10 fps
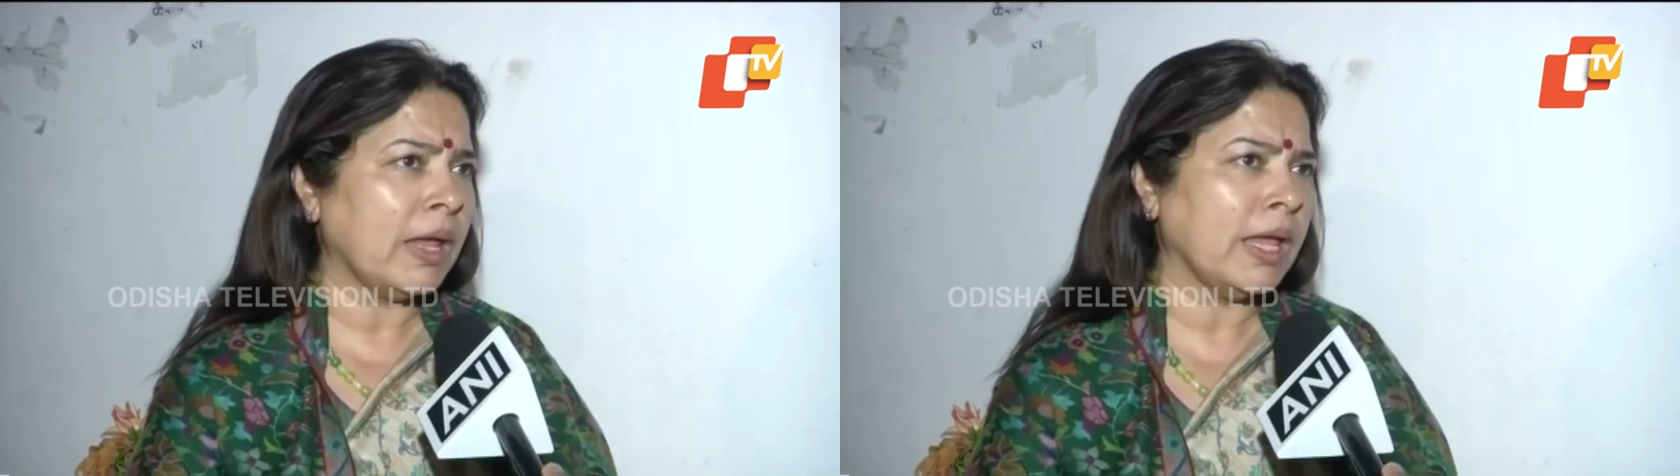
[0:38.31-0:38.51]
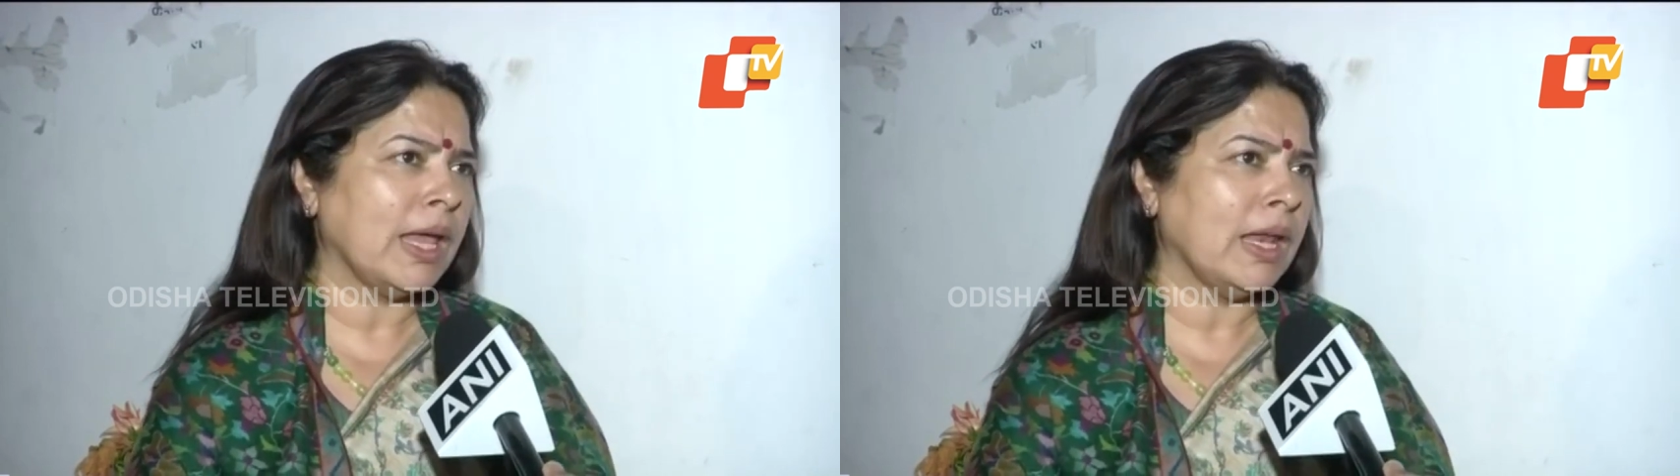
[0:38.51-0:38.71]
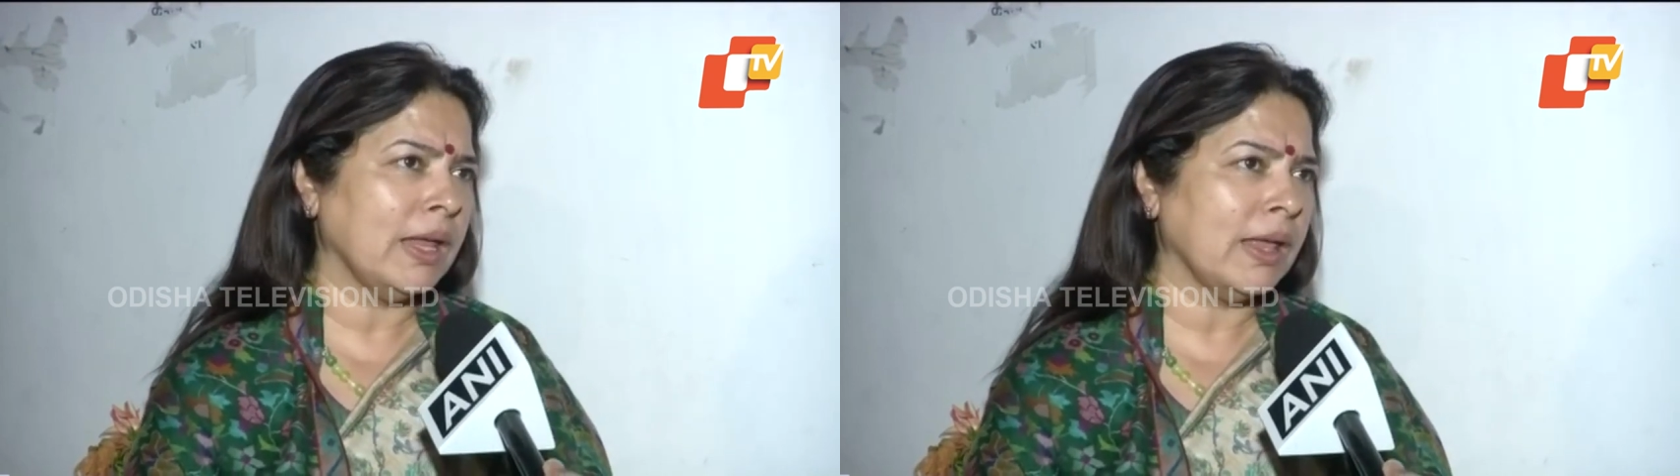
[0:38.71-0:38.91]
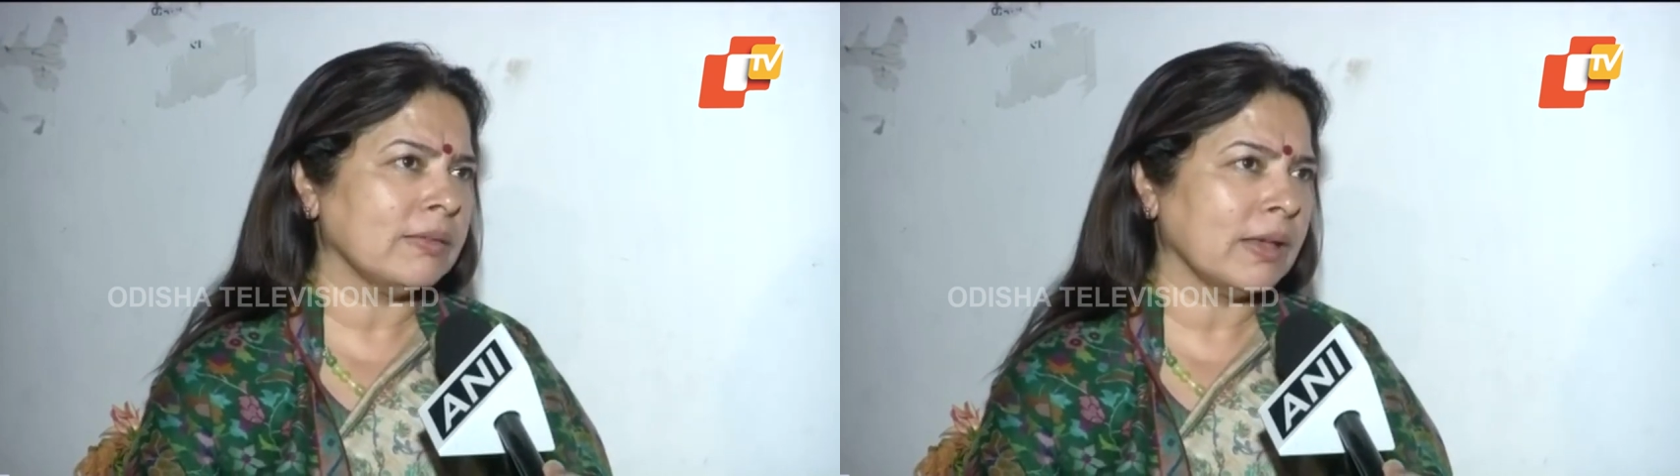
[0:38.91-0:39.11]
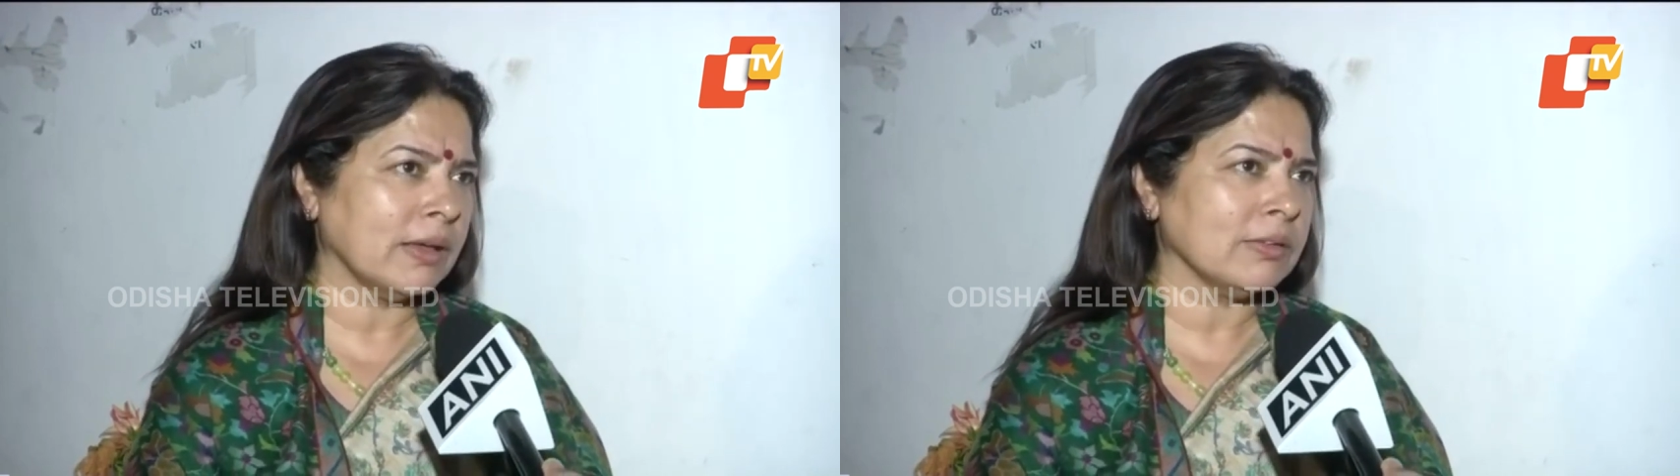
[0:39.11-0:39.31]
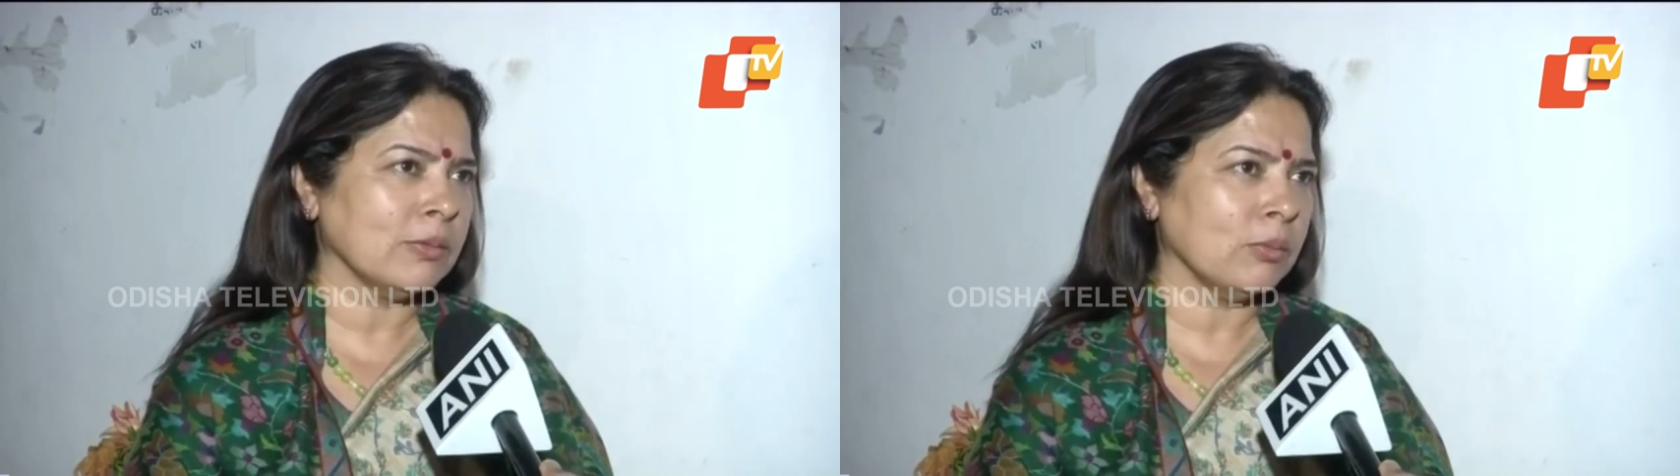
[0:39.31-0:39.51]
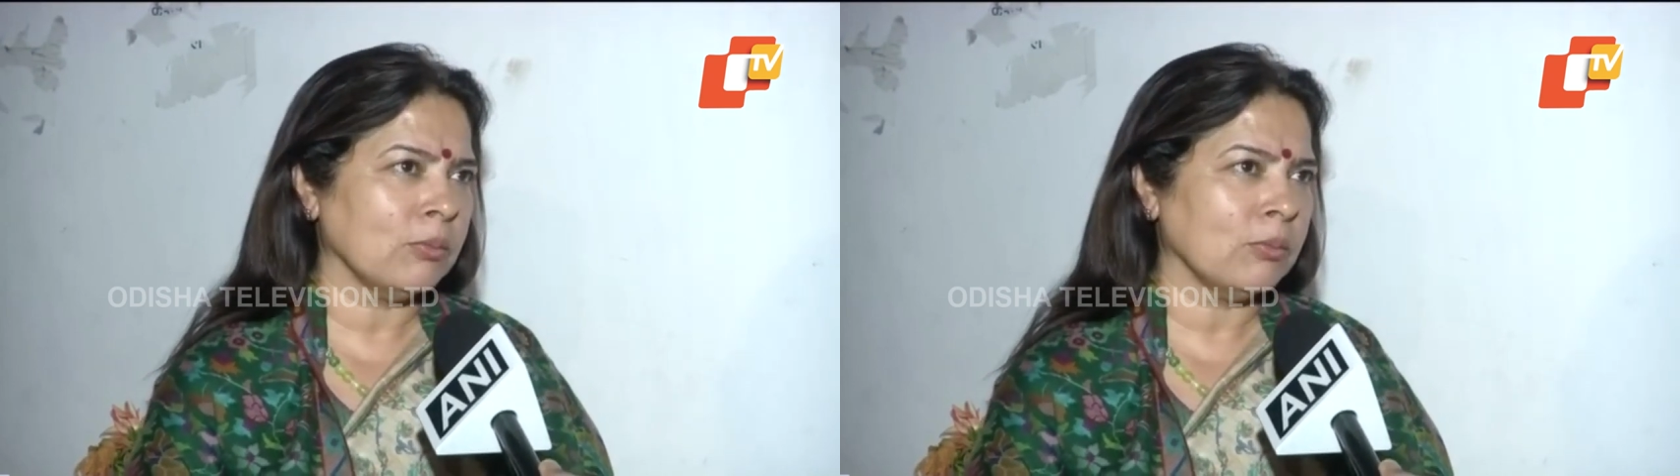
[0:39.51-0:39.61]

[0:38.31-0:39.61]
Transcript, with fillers: नहीं खेलेगी ऐसा कैसे